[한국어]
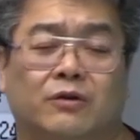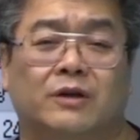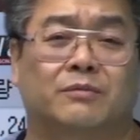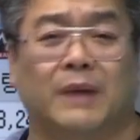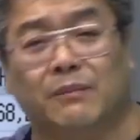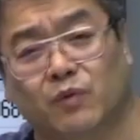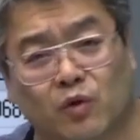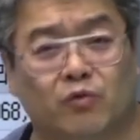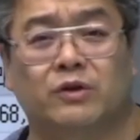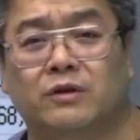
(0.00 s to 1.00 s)
원에서
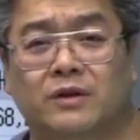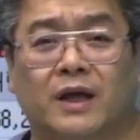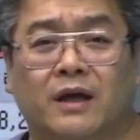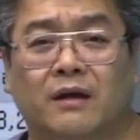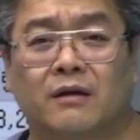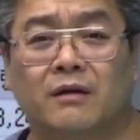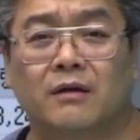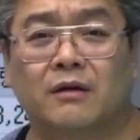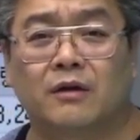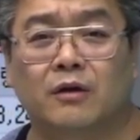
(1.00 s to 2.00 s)
맴돌고 있는데
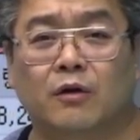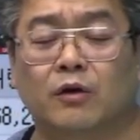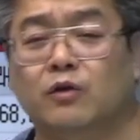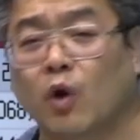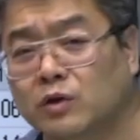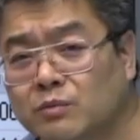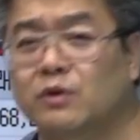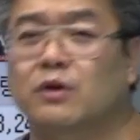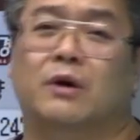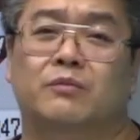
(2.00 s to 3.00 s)
거래 터지면
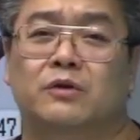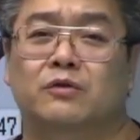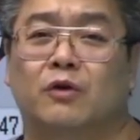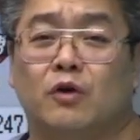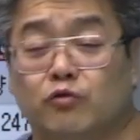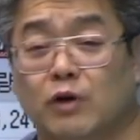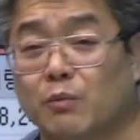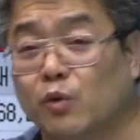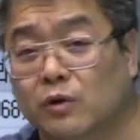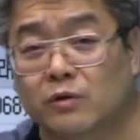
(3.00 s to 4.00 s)
들어가면 되죠. 누가
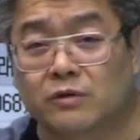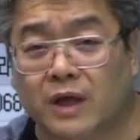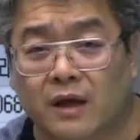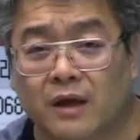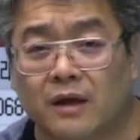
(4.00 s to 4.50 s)
못 오른데?